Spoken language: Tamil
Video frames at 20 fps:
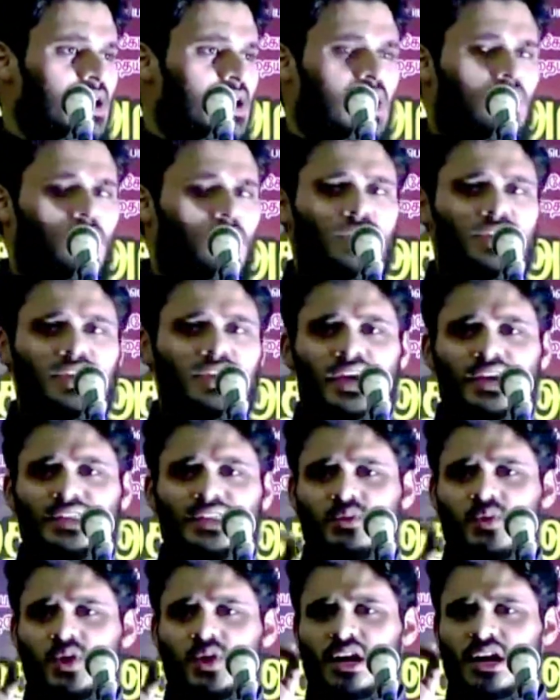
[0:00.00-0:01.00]
அவனுடைய
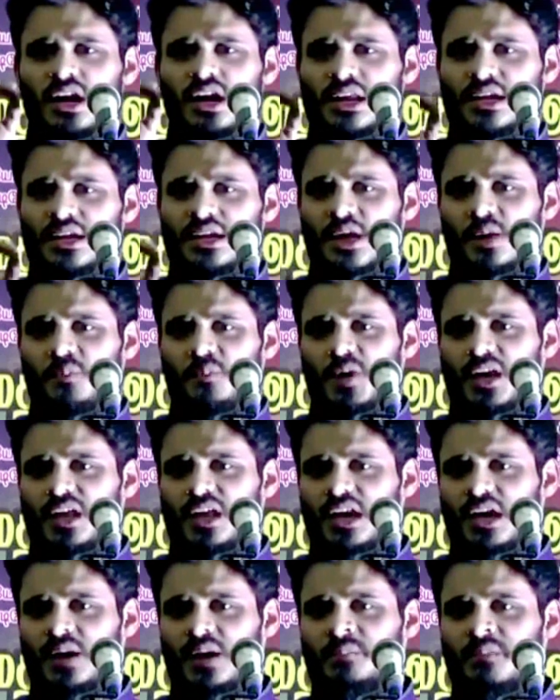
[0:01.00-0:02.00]
கதவுகள்
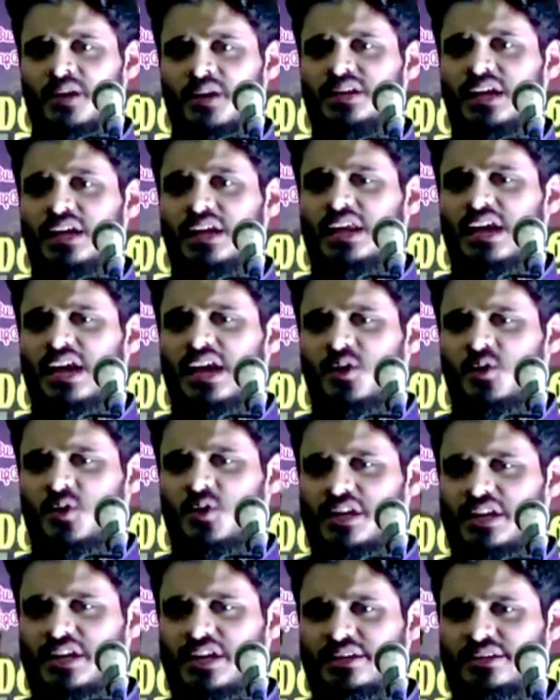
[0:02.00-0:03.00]
அடைக்கப்படலாம் அது
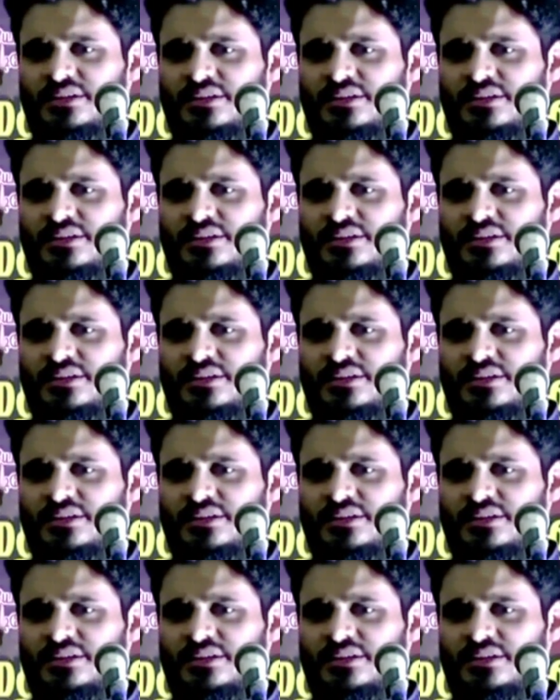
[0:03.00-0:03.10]
அல்லாஹுடைய